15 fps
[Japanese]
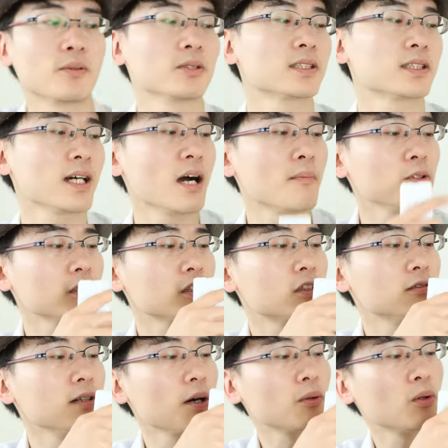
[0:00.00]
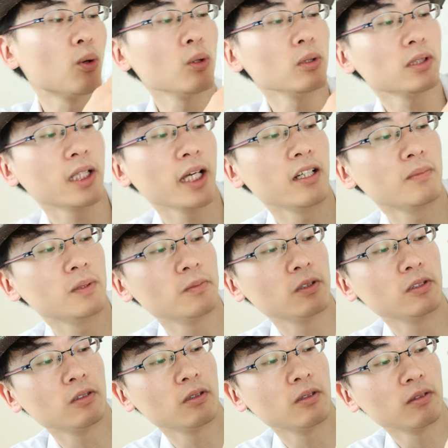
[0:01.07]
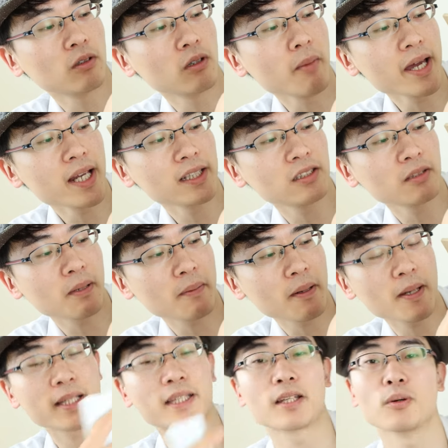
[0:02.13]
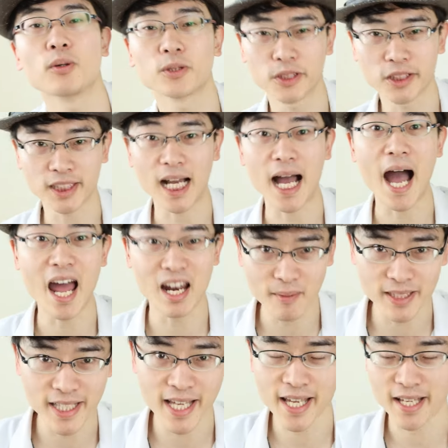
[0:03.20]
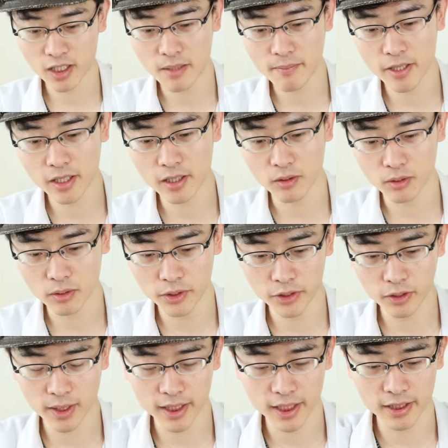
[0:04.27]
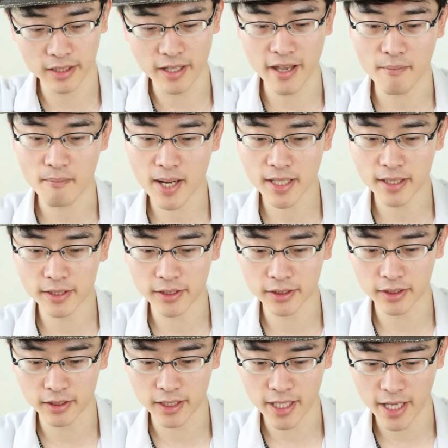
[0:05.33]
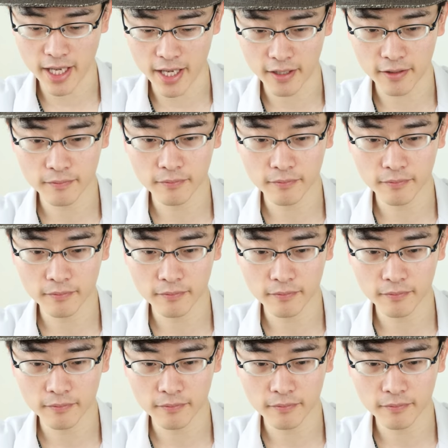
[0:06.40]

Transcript: て押すか、もしくはこの本体の部分のこのマイナスをバババって押すしかありません。ちなみに音量がですね、マックスで、